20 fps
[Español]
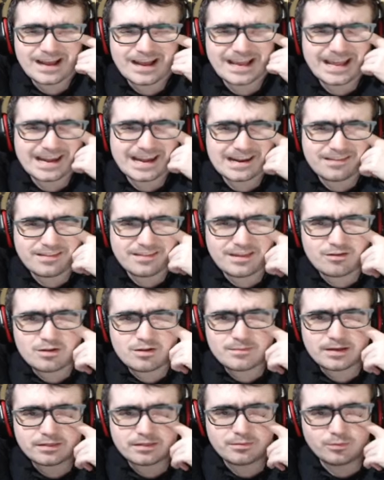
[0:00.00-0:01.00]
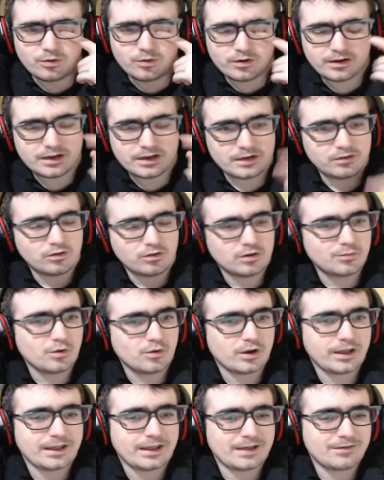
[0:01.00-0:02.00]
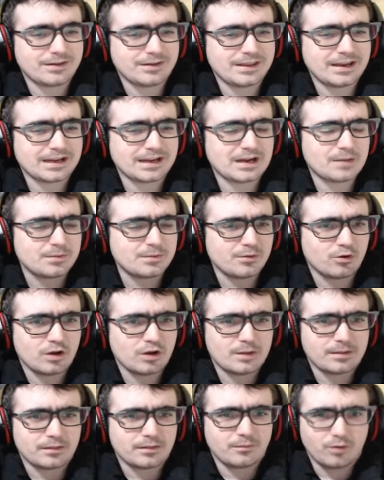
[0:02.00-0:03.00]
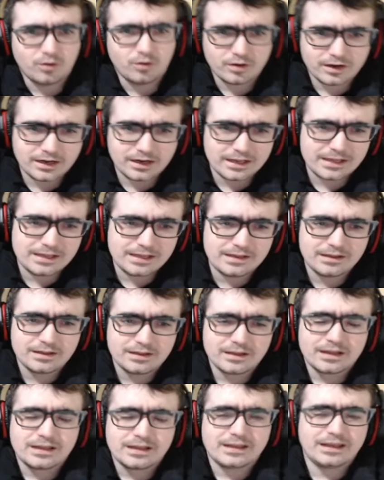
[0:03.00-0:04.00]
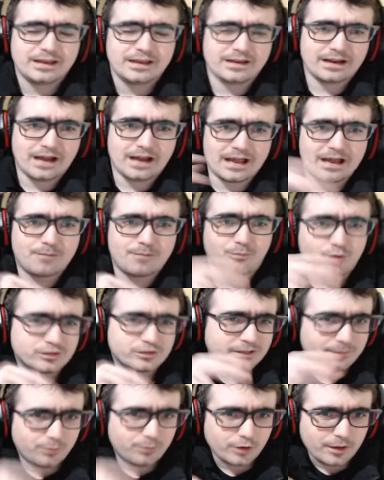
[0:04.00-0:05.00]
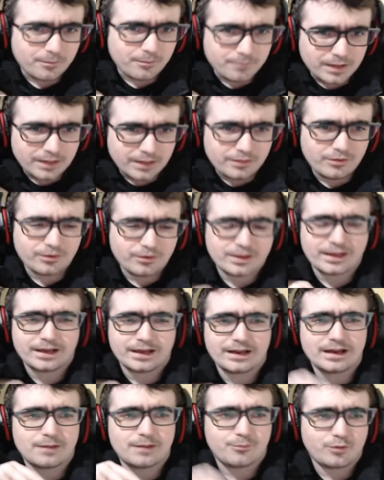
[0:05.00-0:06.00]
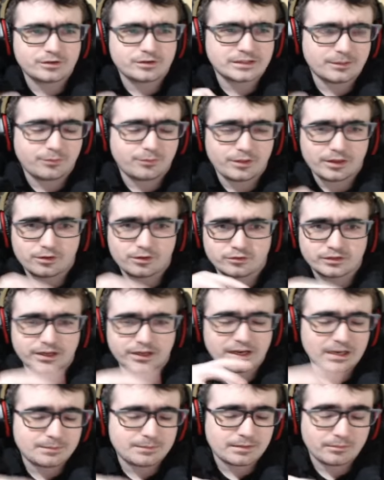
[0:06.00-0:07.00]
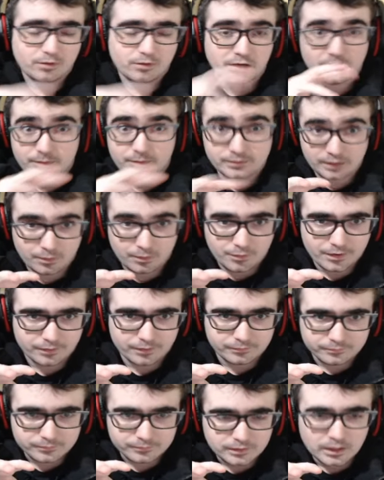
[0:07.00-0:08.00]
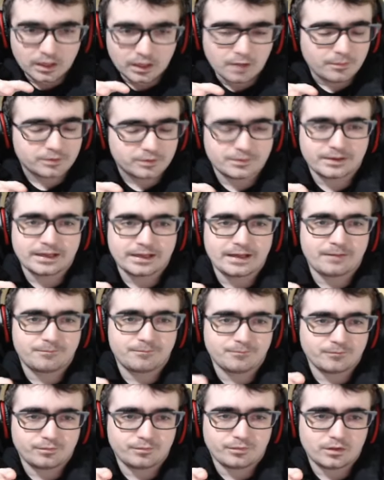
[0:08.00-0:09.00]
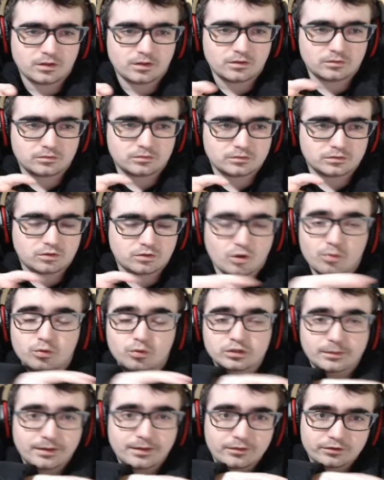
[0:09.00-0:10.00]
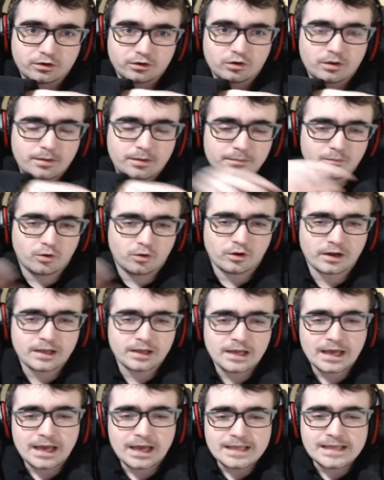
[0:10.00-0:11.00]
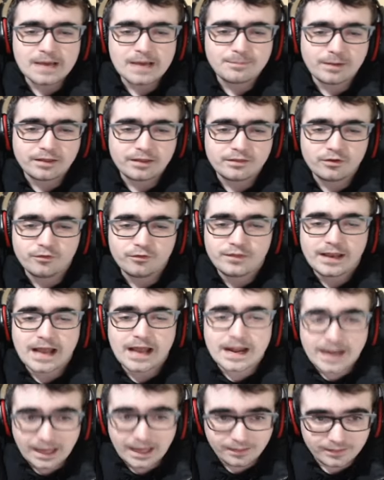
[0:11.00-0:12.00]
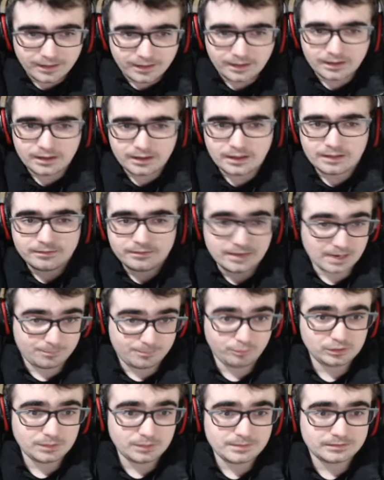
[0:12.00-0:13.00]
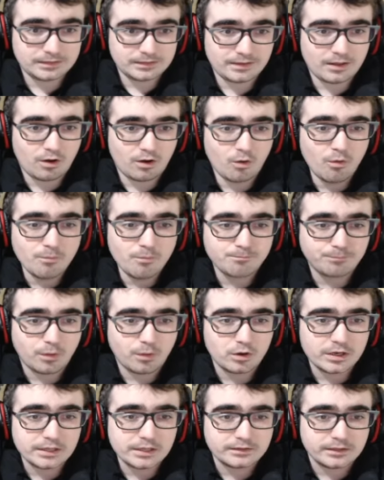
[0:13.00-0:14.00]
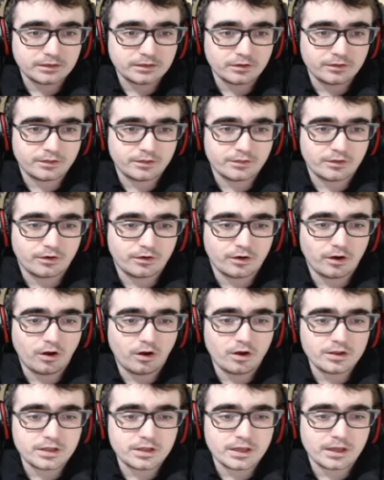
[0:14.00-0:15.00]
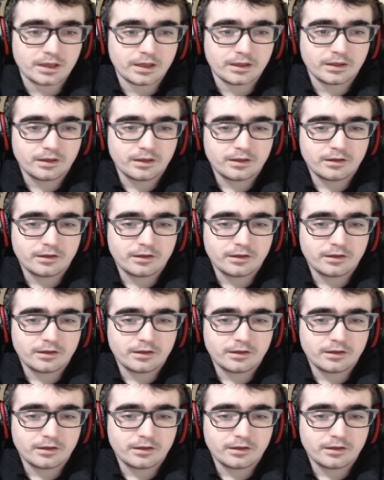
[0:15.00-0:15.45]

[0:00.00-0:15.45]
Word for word: guerra de una mazmorra, ¿no? Como que a ver quién acaba primero con la mazmorra y quien haya apuestas por en medio y quien haya la apuesta puede conseguir la mazmorra. No me entra muy bien. Pero se ve que todo el mundo está peleándose con una mazmorra. Y ha aparecido de la nada, de la puta nada, un político diciendo: Oye,